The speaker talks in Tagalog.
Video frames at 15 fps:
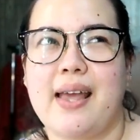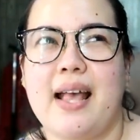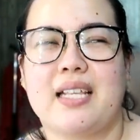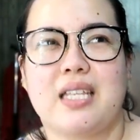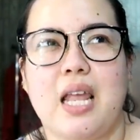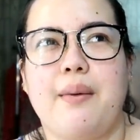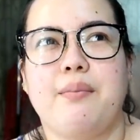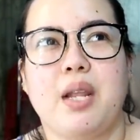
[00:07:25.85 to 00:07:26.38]

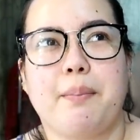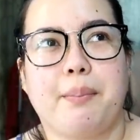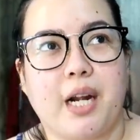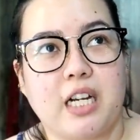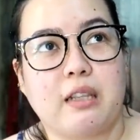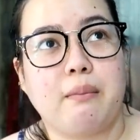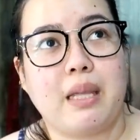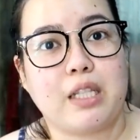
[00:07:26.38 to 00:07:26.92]
SM
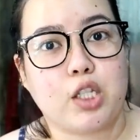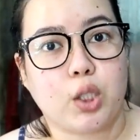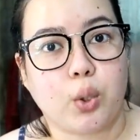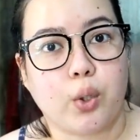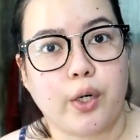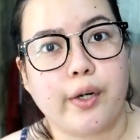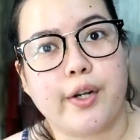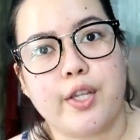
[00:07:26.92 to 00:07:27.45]
department
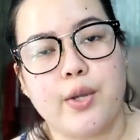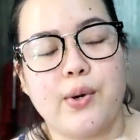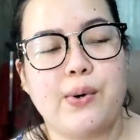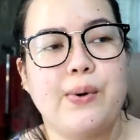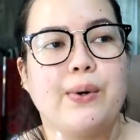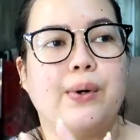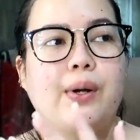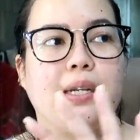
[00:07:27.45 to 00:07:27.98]
store
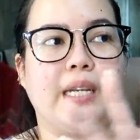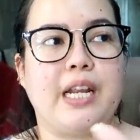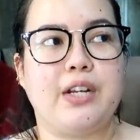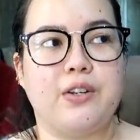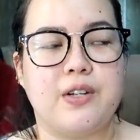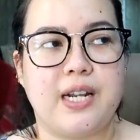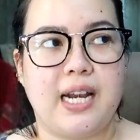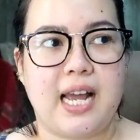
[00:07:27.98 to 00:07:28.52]
yung
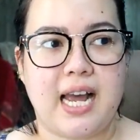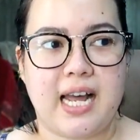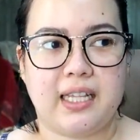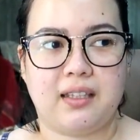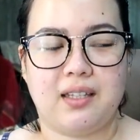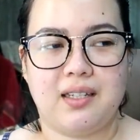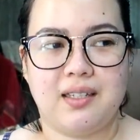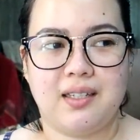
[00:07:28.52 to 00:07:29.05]
nando na lahat.